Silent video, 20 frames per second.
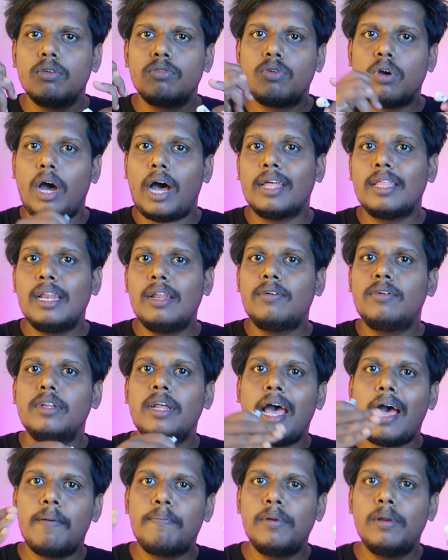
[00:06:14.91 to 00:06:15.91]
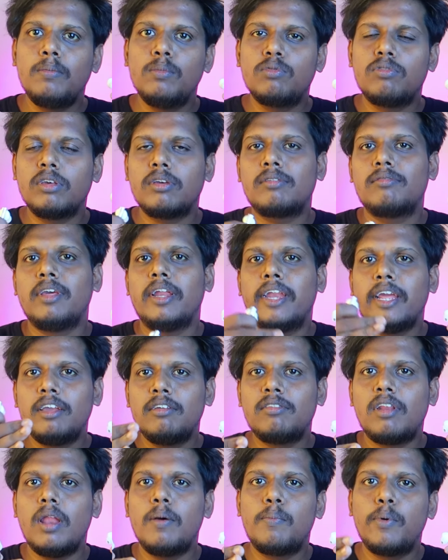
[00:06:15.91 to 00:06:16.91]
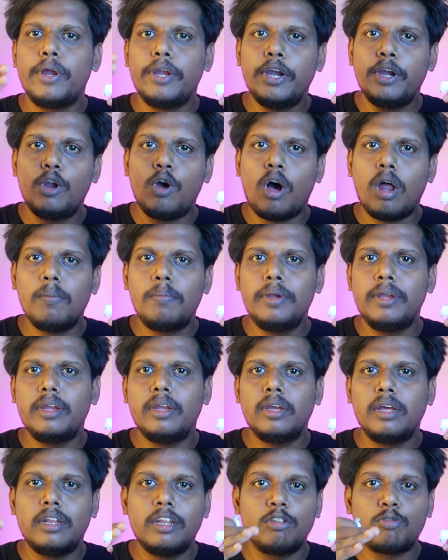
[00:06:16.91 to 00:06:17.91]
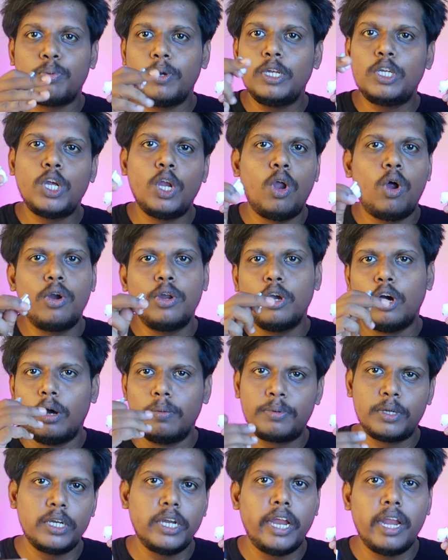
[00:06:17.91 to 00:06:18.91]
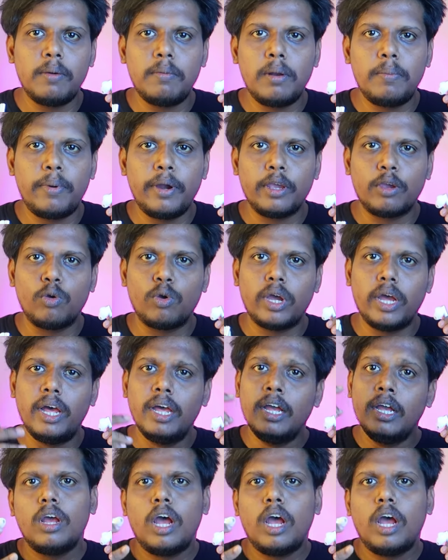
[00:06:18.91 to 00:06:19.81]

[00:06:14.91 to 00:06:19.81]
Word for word: ஸோ அதில் வந்து ஆப்பிள் மியூசிக் செட்டிங்ஸில் போயிட்டு டால்பி அந்த ஸ்பேஷியல் ஆடியோ ஆப்ஷன் எனபிள் பண்ணிக்கோங்க